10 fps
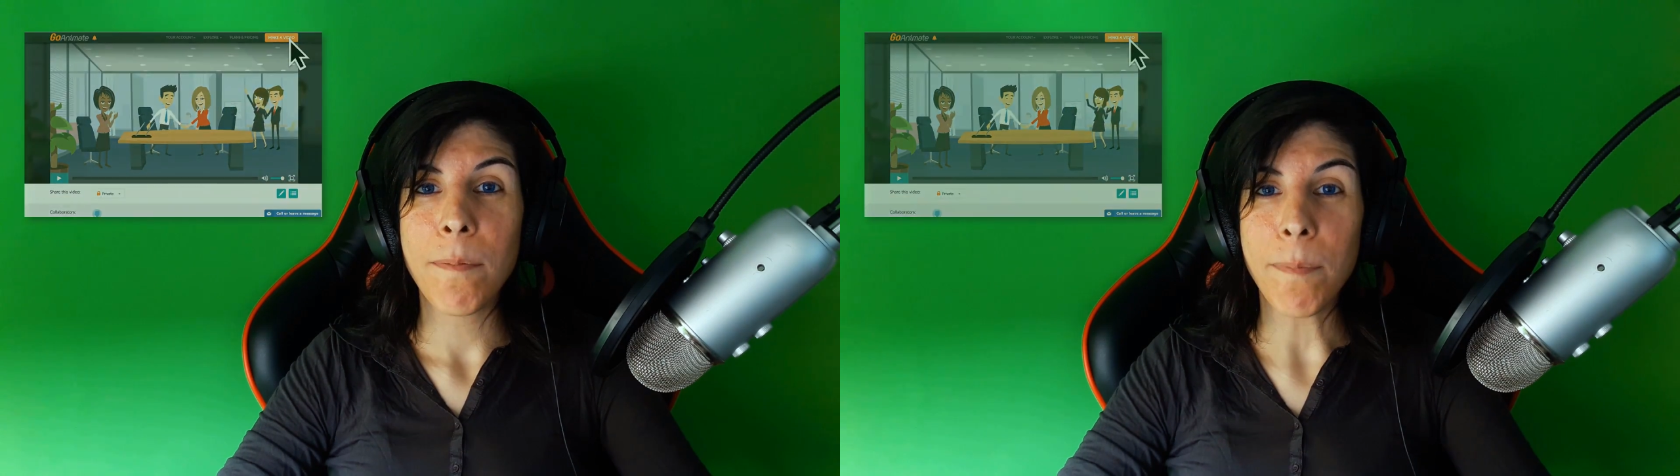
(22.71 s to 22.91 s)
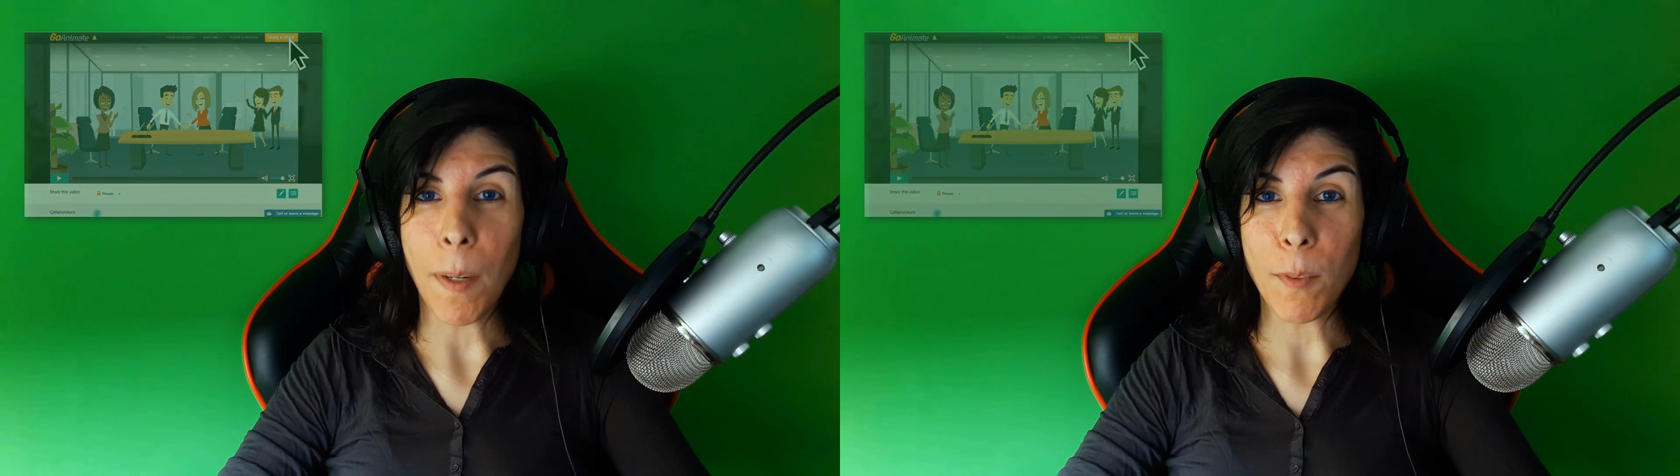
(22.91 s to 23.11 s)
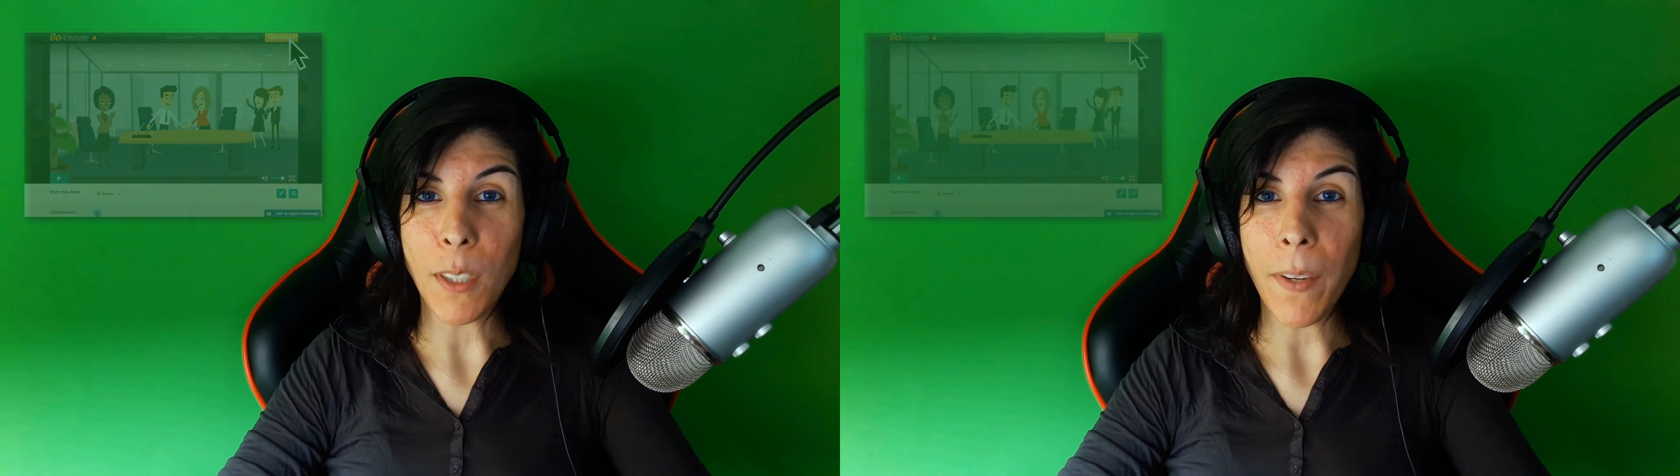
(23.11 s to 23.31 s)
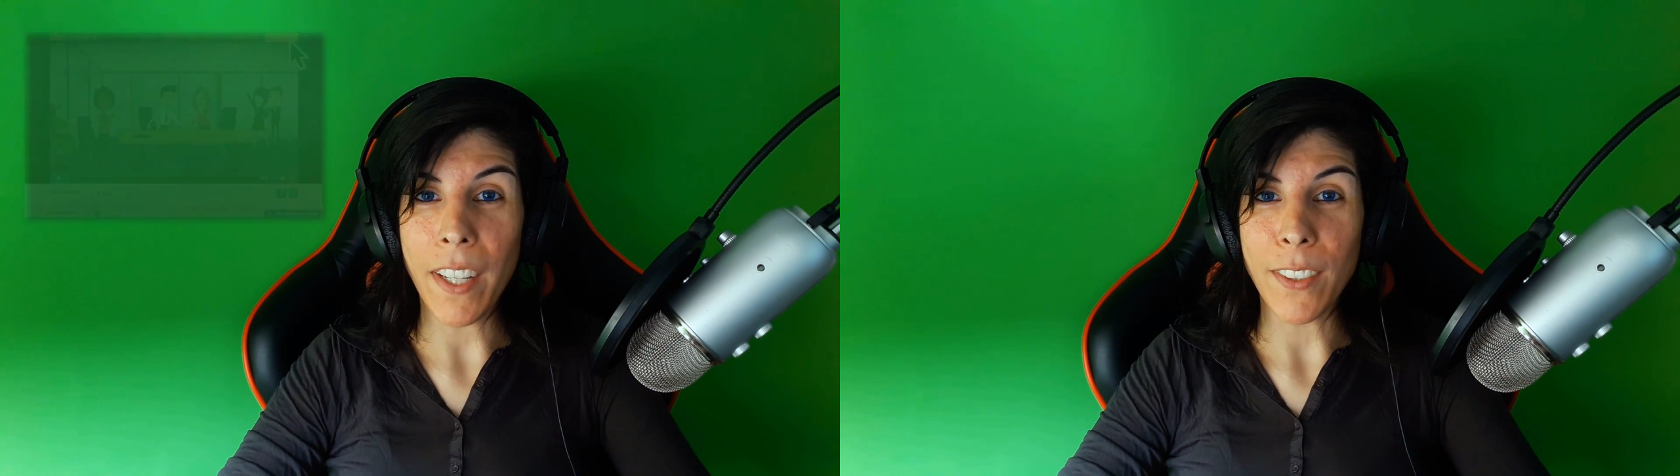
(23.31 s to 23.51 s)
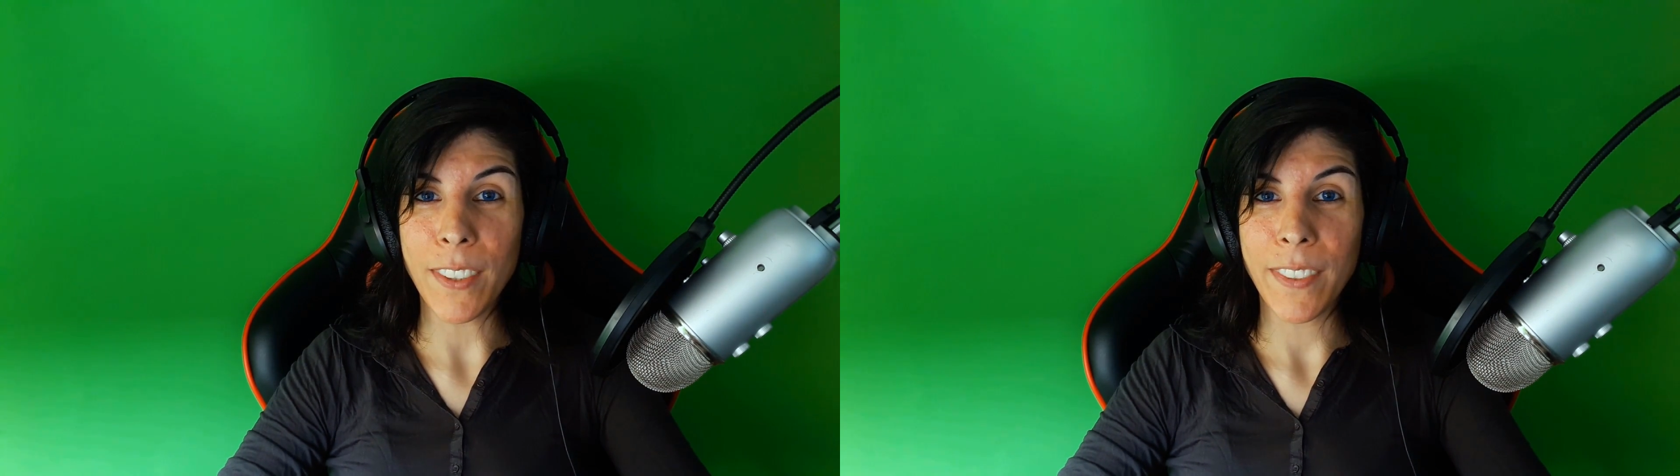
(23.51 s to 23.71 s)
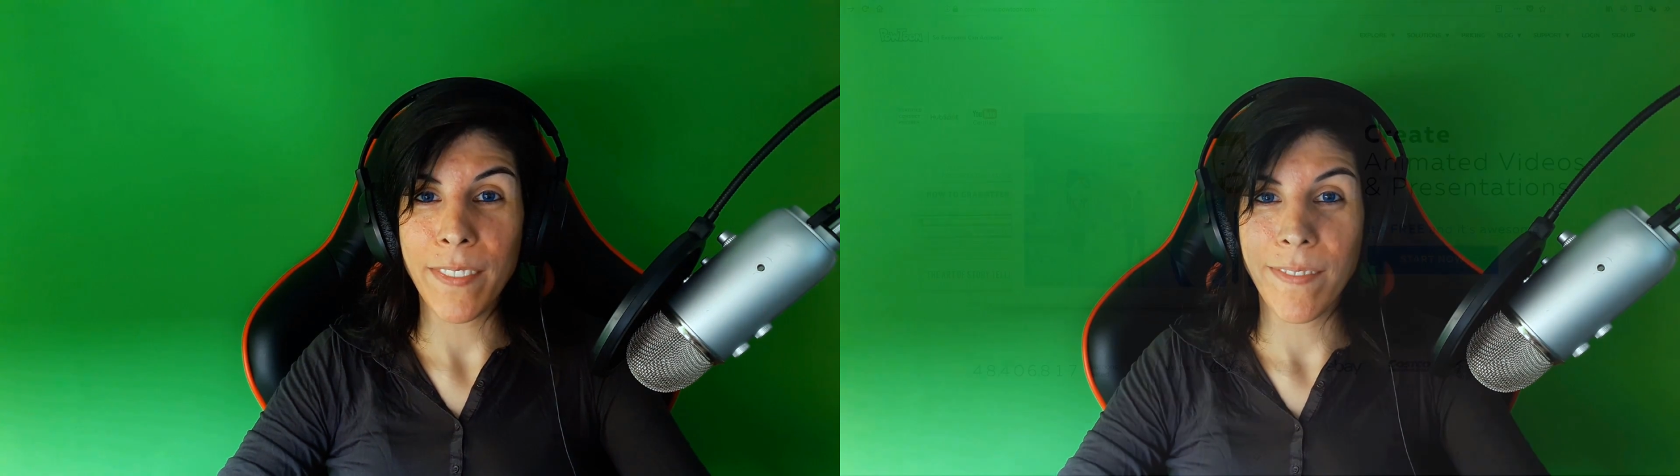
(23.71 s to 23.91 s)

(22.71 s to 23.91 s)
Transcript: Vamos a verlos.